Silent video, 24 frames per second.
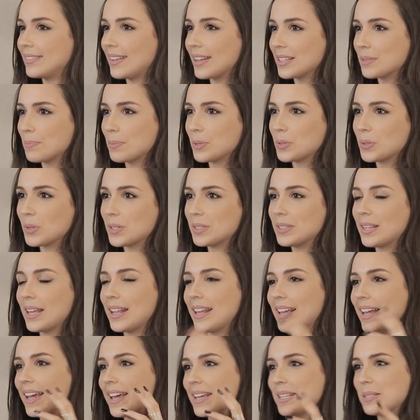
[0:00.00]
das pessoas
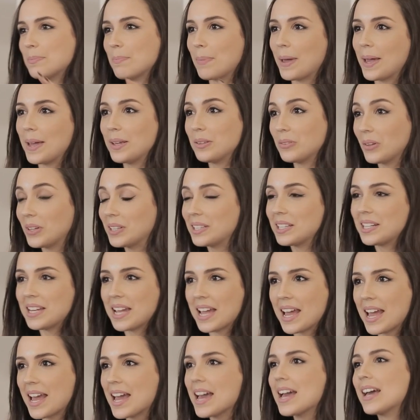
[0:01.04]
terem respeito entre
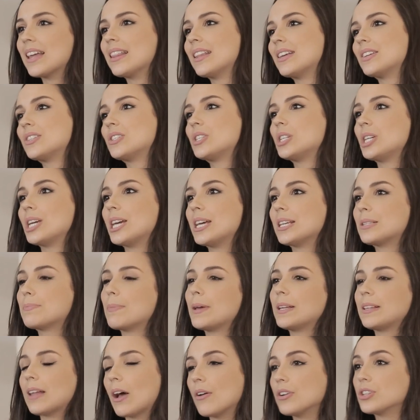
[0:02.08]
elas, de
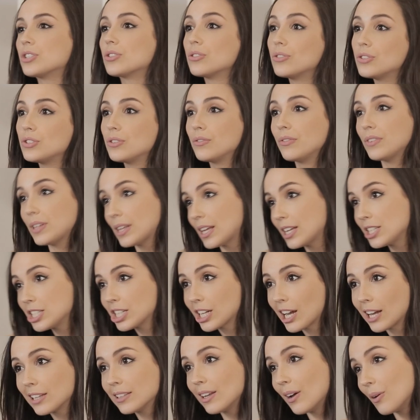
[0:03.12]
respeitar o estilo de vida de
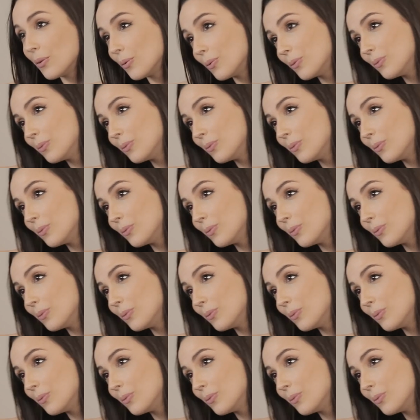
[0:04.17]
cada